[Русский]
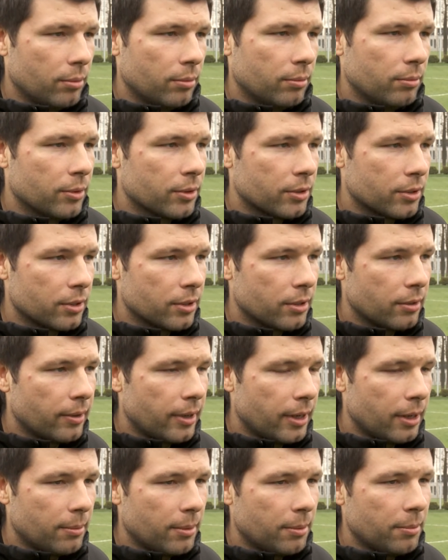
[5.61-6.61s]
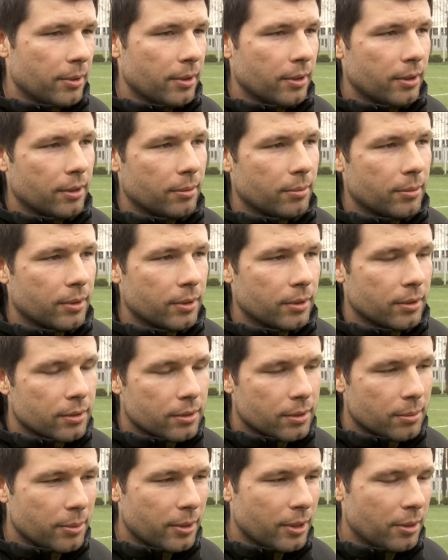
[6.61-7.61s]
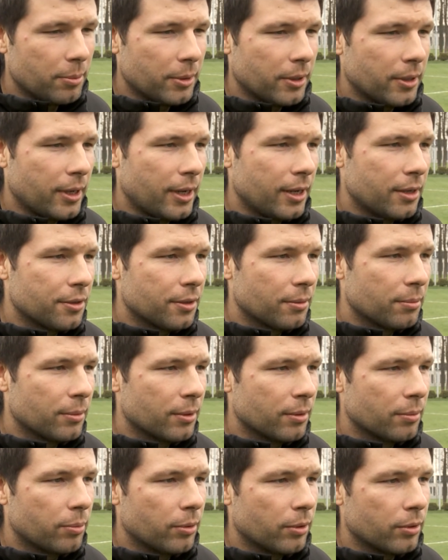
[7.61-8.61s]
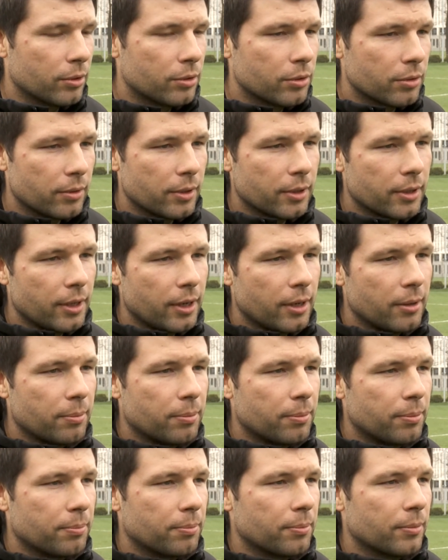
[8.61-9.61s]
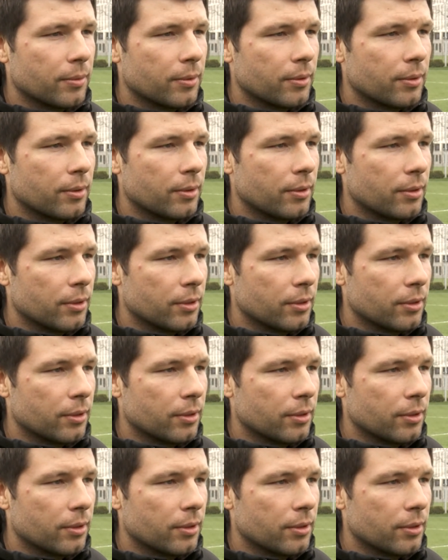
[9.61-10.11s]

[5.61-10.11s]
Мы создавали моменты, мы не забили пенальти, мы полностью владели э,